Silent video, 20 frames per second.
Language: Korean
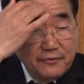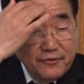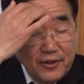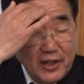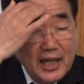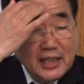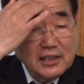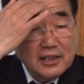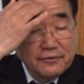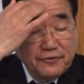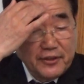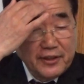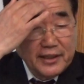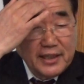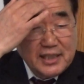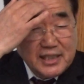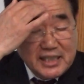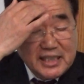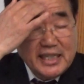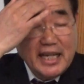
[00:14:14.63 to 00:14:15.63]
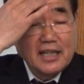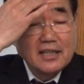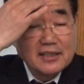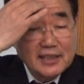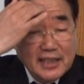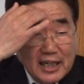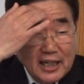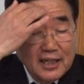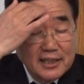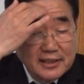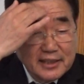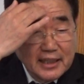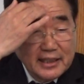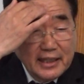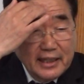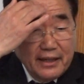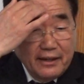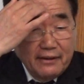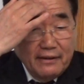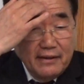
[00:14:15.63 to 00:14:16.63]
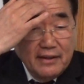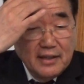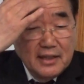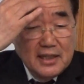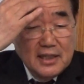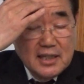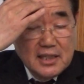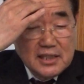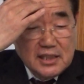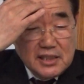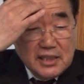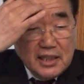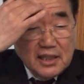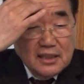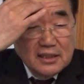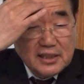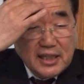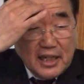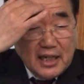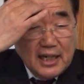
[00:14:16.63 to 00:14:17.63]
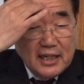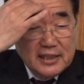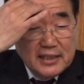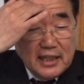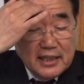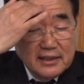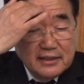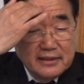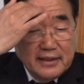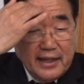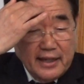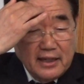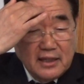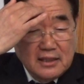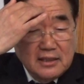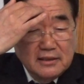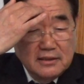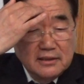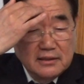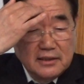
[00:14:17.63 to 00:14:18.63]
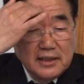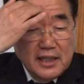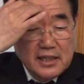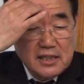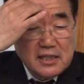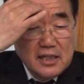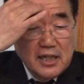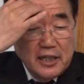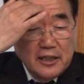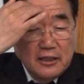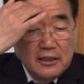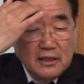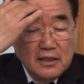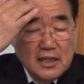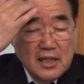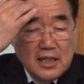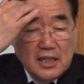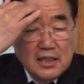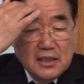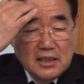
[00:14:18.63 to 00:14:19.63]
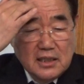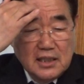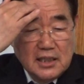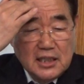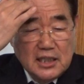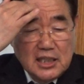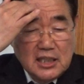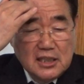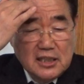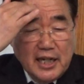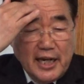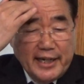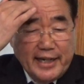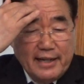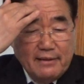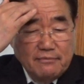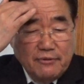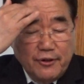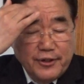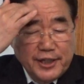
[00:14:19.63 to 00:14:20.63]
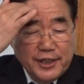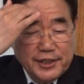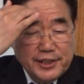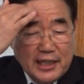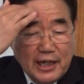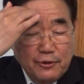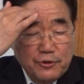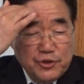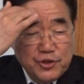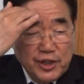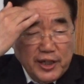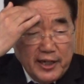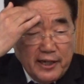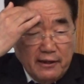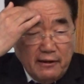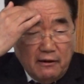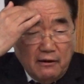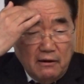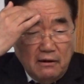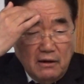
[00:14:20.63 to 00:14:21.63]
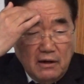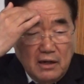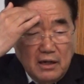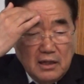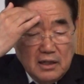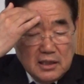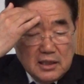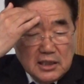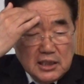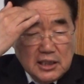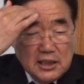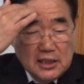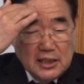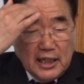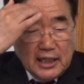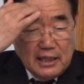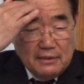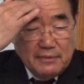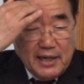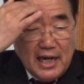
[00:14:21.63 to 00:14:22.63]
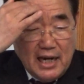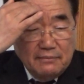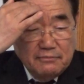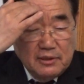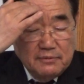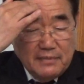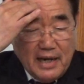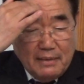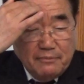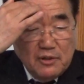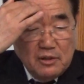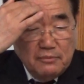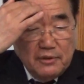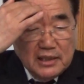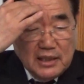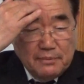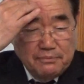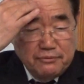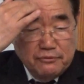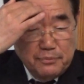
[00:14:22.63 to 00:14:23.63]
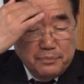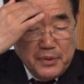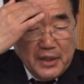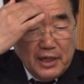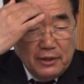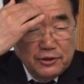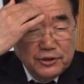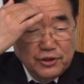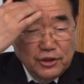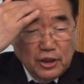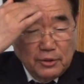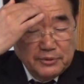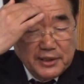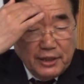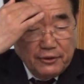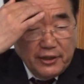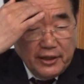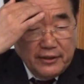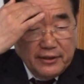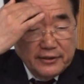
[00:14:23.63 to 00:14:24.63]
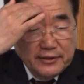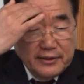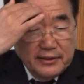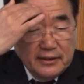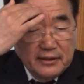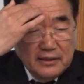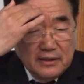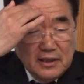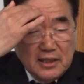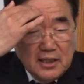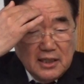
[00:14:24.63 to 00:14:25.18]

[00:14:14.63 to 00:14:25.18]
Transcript: 필라서퍼라는 게 지혜를 사랑하는 자들이에요. 지혜를 사랑하는 자인데 그들의 지혜는 이 인간의 머리에서 나온 지혜예요. 인간의 마음은 만물보다 부패하고 더럽다고 그랬거든.